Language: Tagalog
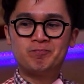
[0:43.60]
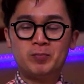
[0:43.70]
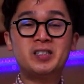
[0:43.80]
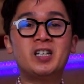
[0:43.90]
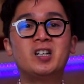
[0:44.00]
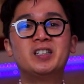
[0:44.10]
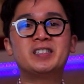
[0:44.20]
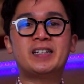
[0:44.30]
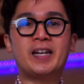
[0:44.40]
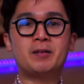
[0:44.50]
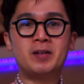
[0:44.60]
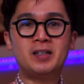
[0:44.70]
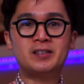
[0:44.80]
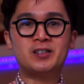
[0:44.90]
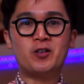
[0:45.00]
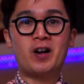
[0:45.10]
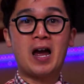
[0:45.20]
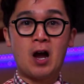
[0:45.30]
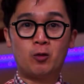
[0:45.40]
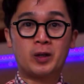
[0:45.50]
particular statements or
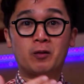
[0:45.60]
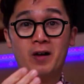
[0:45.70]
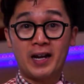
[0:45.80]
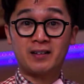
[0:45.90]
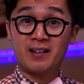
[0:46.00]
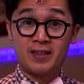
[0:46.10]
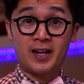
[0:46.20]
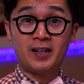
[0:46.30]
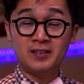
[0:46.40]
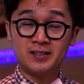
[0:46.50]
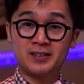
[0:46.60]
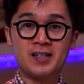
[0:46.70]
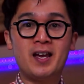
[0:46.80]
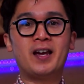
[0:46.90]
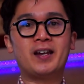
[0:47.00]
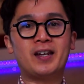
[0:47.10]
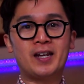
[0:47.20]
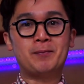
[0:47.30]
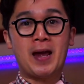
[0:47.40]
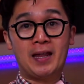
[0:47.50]
how we write things
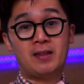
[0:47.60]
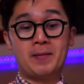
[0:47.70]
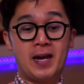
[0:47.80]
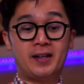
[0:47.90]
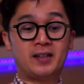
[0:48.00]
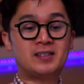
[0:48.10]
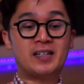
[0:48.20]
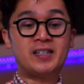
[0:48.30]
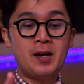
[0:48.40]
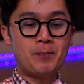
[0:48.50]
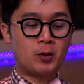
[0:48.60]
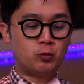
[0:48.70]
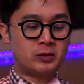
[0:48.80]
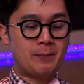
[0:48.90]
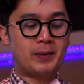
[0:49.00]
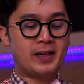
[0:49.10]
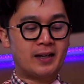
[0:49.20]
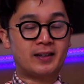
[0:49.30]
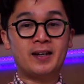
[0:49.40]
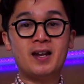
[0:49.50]
in mathematics. At yan ang pag-uusapan
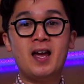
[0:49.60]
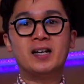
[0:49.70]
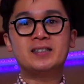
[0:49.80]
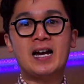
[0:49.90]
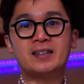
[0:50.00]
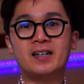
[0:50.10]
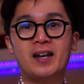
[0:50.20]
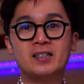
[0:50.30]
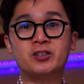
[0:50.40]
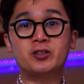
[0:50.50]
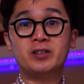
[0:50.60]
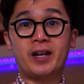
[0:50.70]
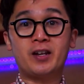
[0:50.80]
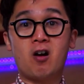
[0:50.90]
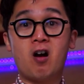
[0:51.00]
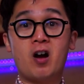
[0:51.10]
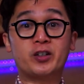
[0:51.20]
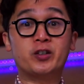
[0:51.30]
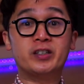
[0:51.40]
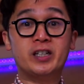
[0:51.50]
natin sa ating lesson today on
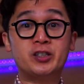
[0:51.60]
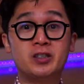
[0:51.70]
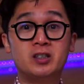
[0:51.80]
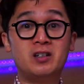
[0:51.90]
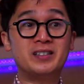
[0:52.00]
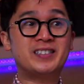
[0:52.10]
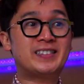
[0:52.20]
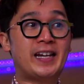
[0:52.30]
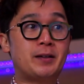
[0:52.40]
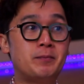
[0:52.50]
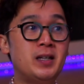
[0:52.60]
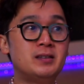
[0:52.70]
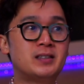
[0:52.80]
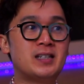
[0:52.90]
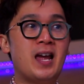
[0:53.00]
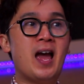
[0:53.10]
conditional statements.